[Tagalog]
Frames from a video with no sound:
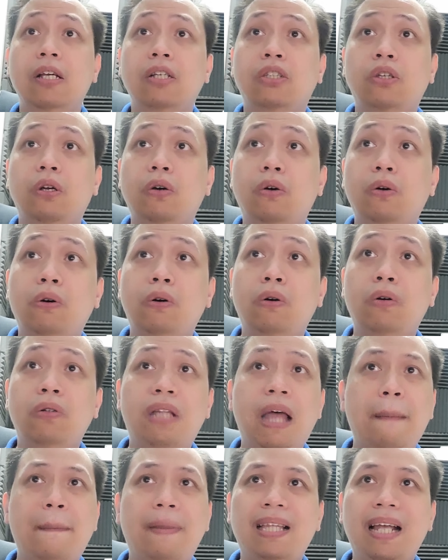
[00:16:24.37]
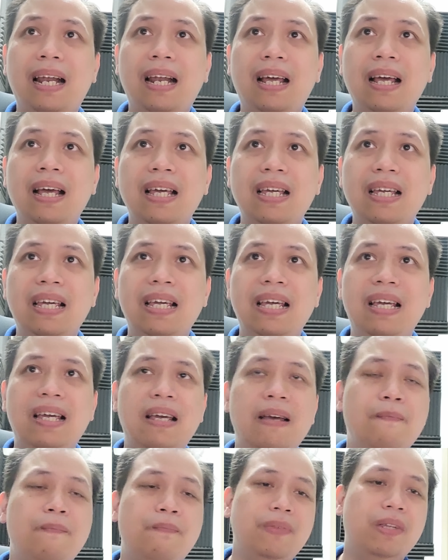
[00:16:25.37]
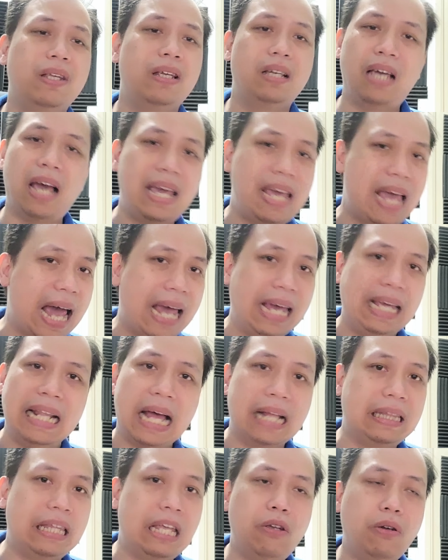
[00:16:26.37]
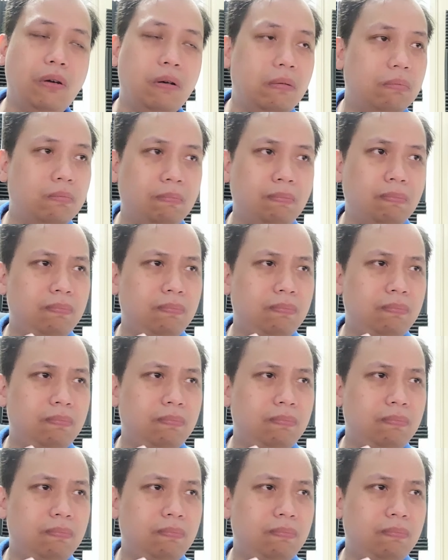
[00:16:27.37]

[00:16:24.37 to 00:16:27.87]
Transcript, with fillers: So, dapat talaga i gayahin natin yung